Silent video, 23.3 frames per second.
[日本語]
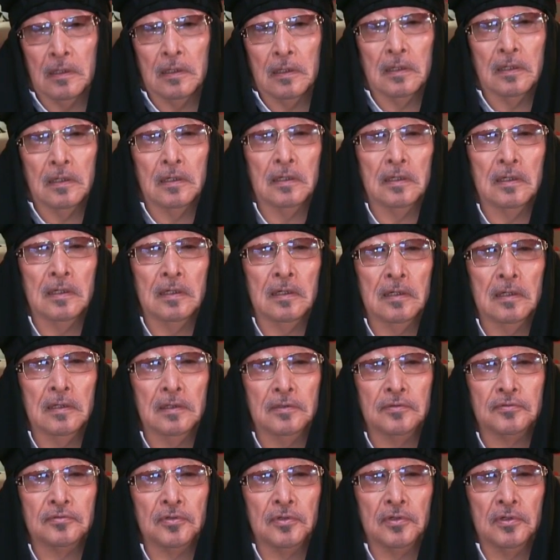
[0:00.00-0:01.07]

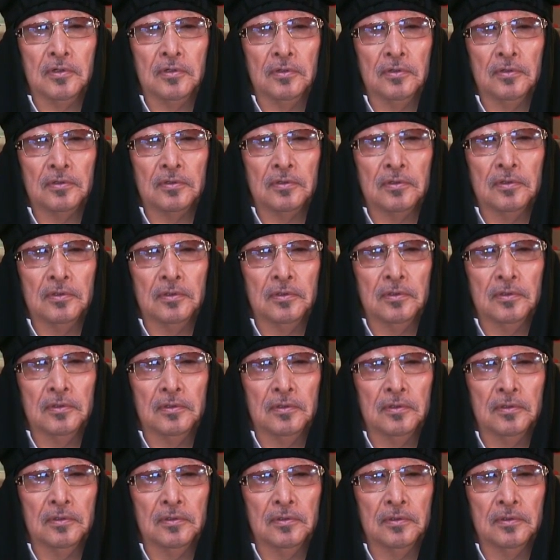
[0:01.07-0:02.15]
で、それ
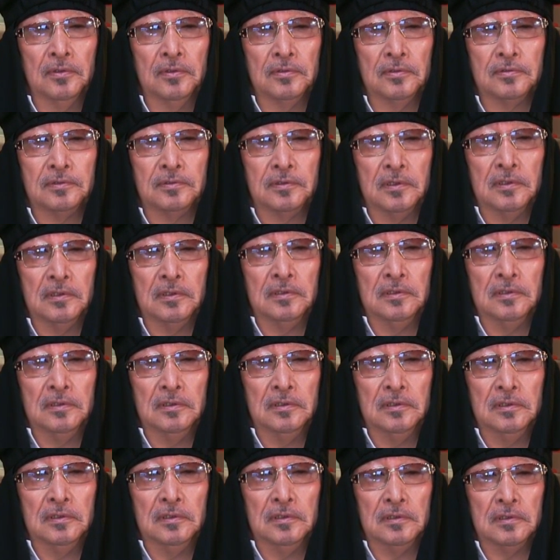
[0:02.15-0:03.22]
を政治
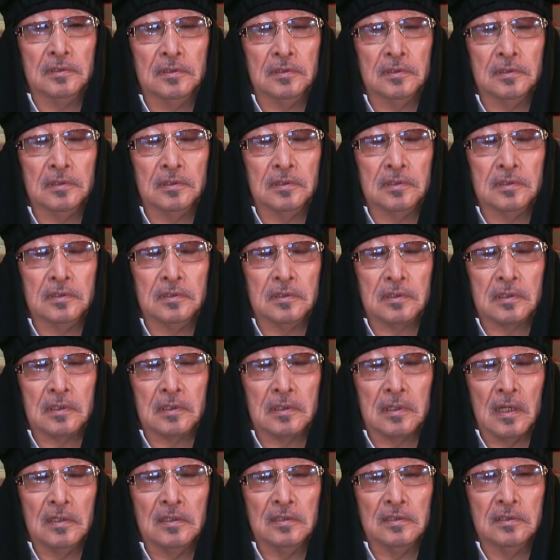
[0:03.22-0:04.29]
に
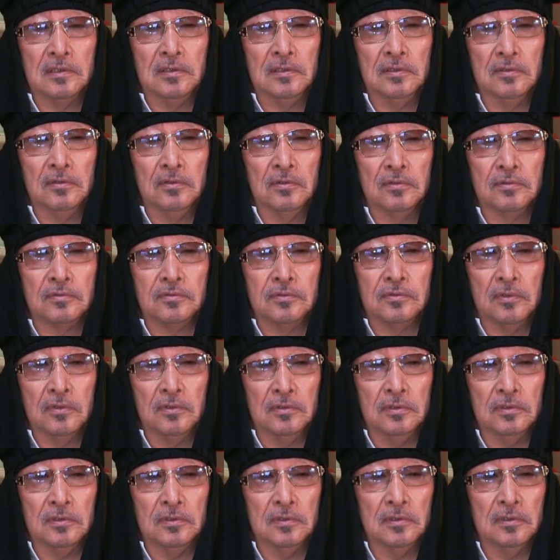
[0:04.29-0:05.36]
関心の強
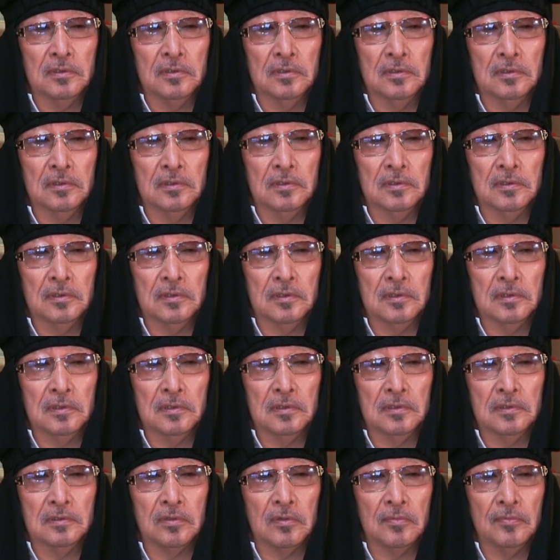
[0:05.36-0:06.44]
い
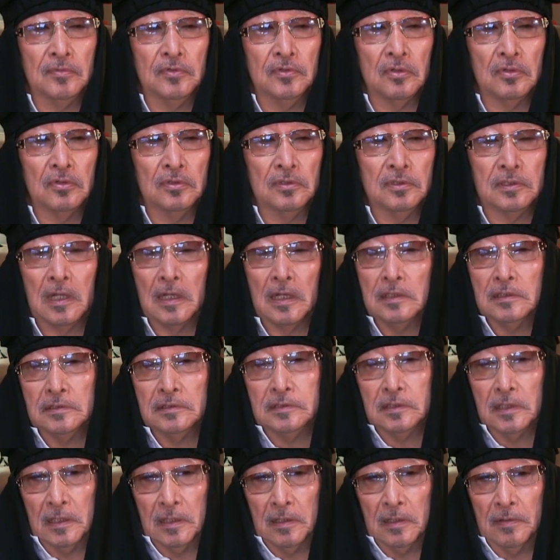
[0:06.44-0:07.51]
人々に対し
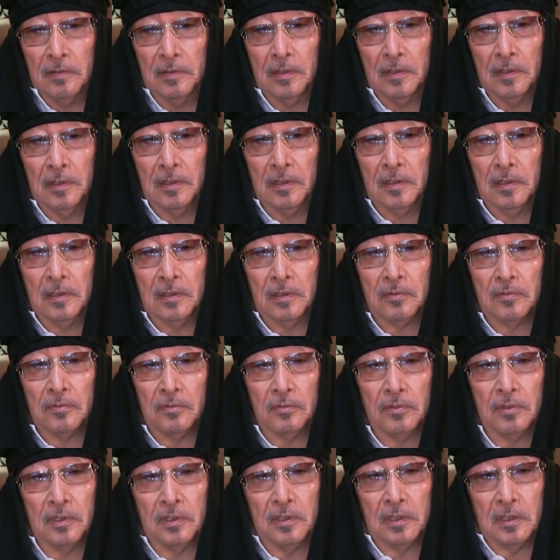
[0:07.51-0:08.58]
て、
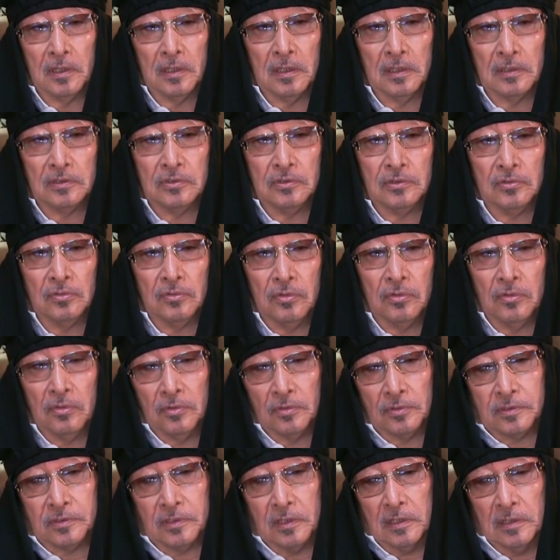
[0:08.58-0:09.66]
これから地方
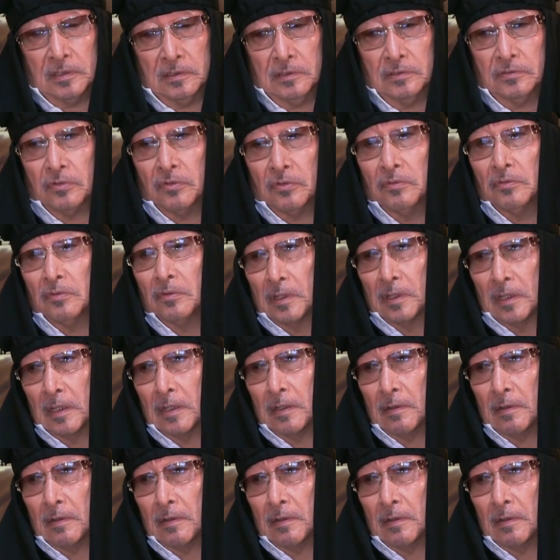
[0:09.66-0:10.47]
政治というのは